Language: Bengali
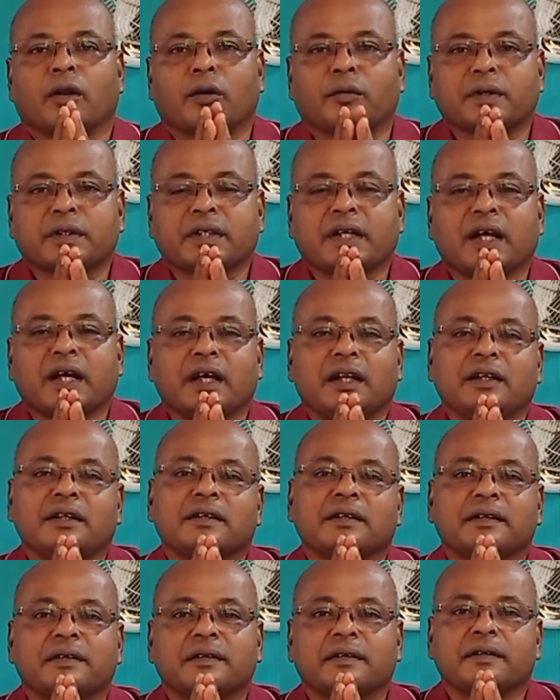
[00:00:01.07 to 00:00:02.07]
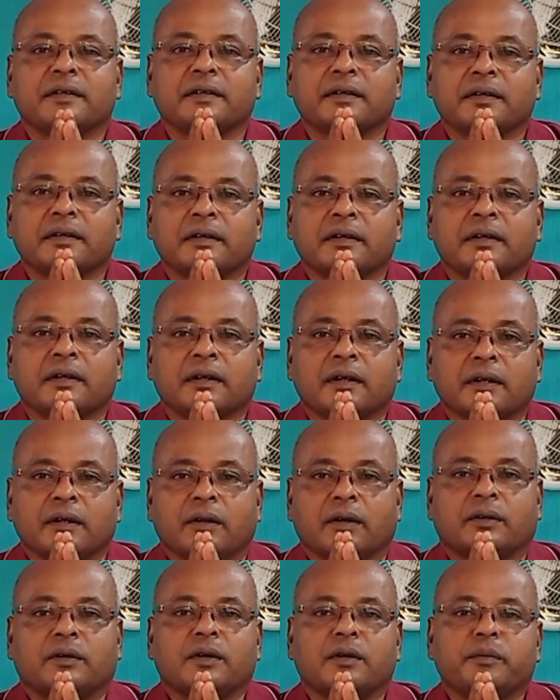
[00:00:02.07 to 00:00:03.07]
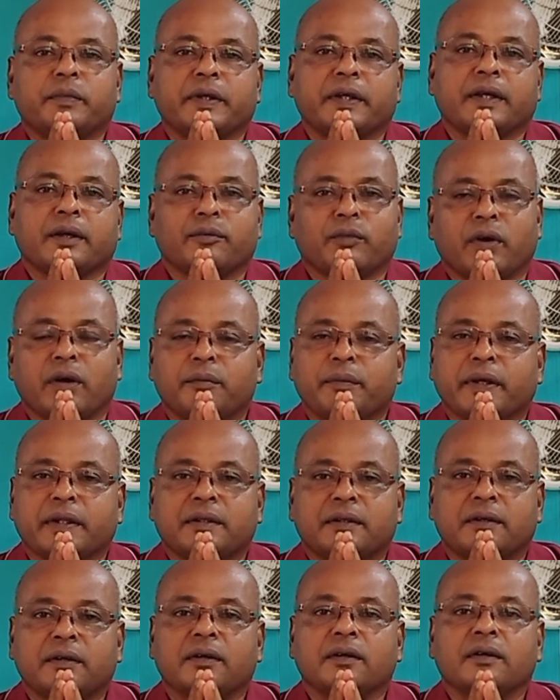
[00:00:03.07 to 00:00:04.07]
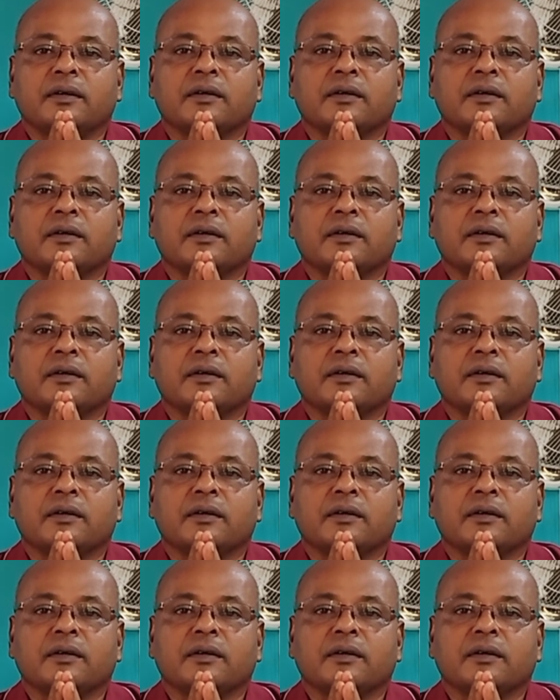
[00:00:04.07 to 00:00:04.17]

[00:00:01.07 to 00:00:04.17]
নমস্কার ডক্টর বি কে মহাপাত্র